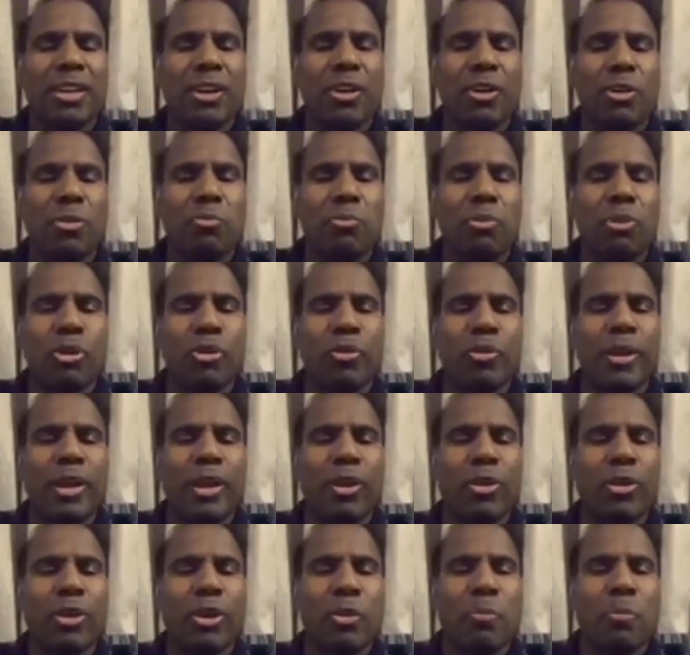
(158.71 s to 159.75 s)
లక్షల్లో
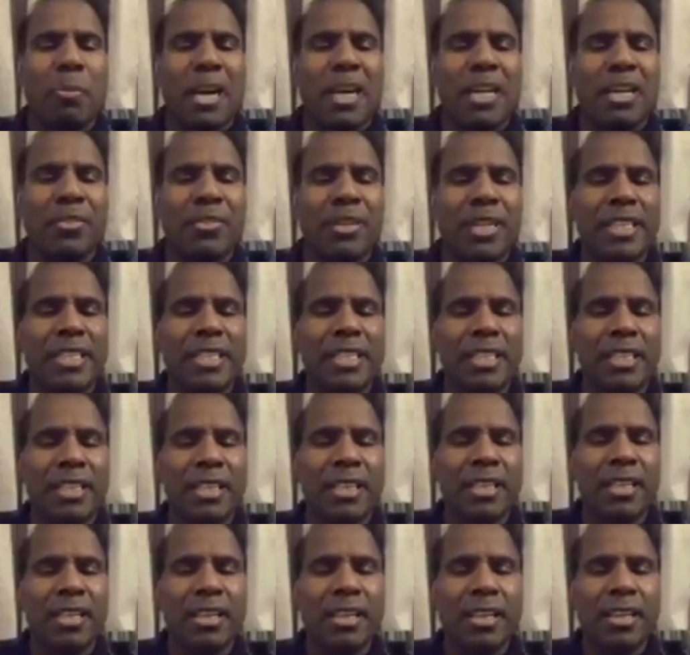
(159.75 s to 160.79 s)
మూడు వేల ఓట్లు
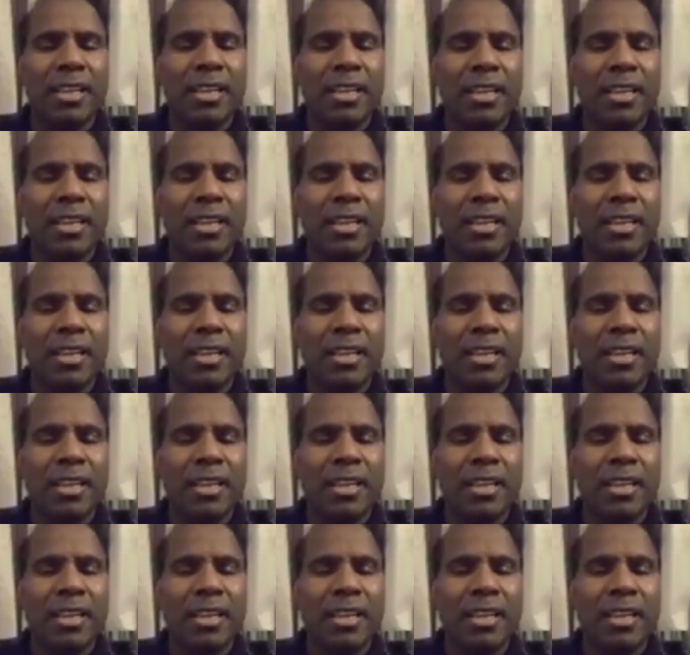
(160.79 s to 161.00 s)
పడ్డమేటి